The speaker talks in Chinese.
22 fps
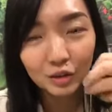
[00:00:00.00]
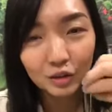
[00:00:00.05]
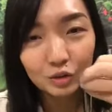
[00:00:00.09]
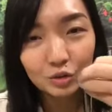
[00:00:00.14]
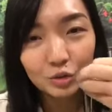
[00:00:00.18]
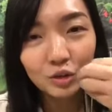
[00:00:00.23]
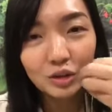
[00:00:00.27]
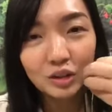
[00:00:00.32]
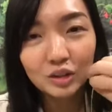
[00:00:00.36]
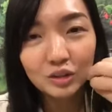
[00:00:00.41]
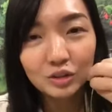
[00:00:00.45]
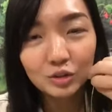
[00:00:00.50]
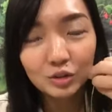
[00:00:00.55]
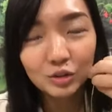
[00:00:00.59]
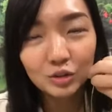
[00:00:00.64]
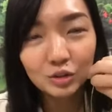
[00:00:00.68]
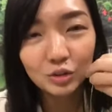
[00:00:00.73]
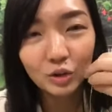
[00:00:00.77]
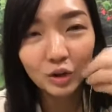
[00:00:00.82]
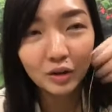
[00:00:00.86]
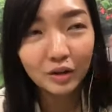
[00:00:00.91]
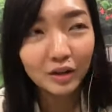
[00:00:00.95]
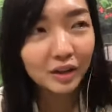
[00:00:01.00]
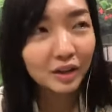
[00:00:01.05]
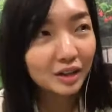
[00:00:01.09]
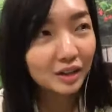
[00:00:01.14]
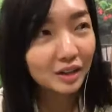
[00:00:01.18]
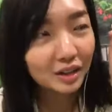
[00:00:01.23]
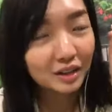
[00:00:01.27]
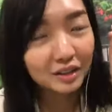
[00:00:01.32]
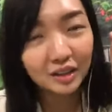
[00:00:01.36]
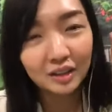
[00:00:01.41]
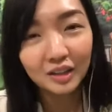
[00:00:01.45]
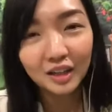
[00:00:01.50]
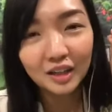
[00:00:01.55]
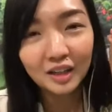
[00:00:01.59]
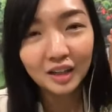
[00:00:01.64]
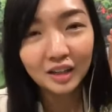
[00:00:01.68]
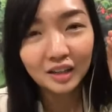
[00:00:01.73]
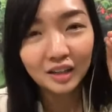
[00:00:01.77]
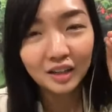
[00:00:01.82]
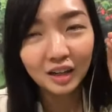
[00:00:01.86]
所以就是说，可能那个